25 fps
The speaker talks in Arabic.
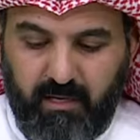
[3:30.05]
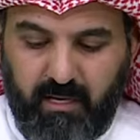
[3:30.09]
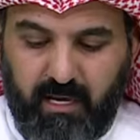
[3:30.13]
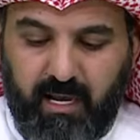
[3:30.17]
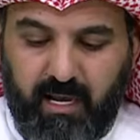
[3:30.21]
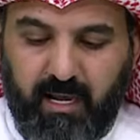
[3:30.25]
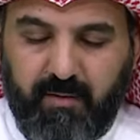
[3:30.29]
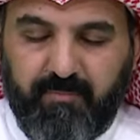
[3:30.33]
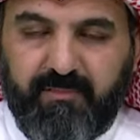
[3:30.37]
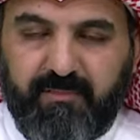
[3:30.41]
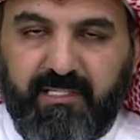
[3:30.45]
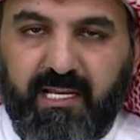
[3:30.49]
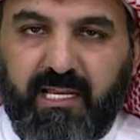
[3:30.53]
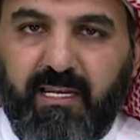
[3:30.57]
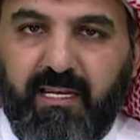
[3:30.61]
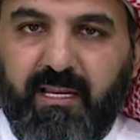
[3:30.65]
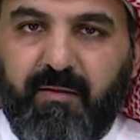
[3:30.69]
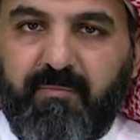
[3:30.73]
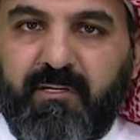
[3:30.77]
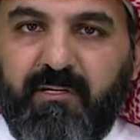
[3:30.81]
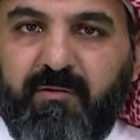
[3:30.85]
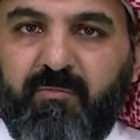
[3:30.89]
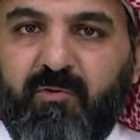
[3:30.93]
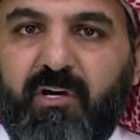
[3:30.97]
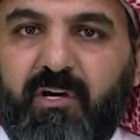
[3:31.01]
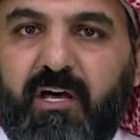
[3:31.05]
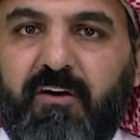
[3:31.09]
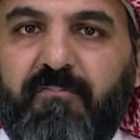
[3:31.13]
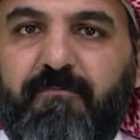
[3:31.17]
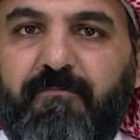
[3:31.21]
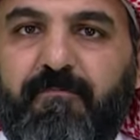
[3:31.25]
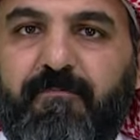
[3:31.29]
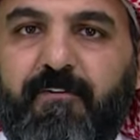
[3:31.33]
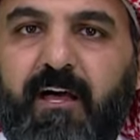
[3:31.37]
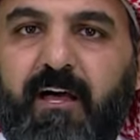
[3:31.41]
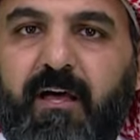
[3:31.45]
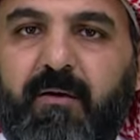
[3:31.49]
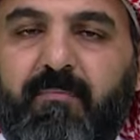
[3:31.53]
عبد الله بن
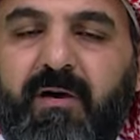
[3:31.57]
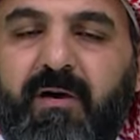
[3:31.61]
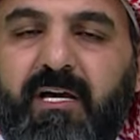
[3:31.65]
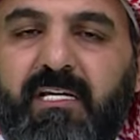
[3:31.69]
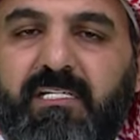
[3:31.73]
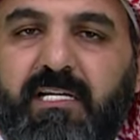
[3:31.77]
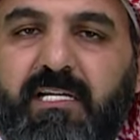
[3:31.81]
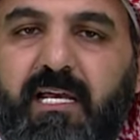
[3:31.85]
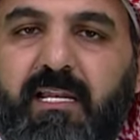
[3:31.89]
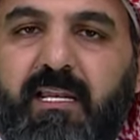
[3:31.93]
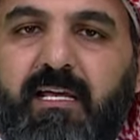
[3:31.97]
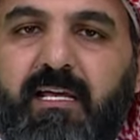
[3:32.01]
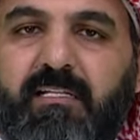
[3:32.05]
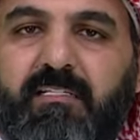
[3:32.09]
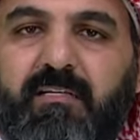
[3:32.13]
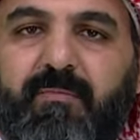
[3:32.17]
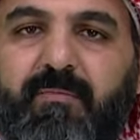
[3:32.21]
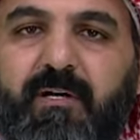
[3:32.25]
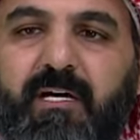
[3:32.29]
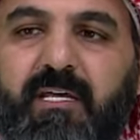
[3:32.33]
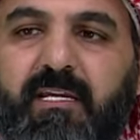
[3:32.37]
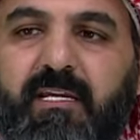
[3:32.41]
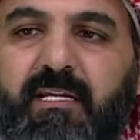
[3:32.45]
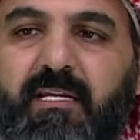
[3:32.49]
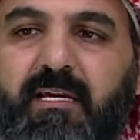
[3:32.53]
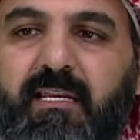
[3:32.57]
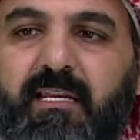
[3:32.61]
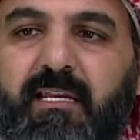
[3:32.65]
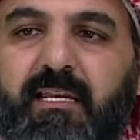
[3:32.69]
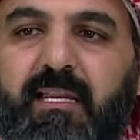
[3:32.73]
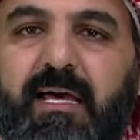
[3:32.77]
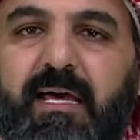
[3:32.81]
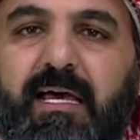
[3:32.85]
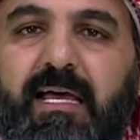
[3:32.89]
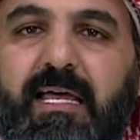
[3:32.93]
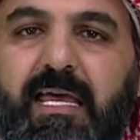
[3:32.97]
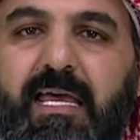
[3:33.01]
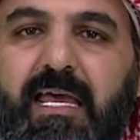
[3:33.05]
المقفع ما شاء الله تبارك
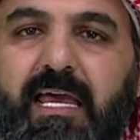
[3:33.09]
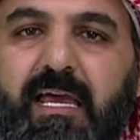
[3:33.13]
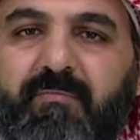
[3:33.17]
الله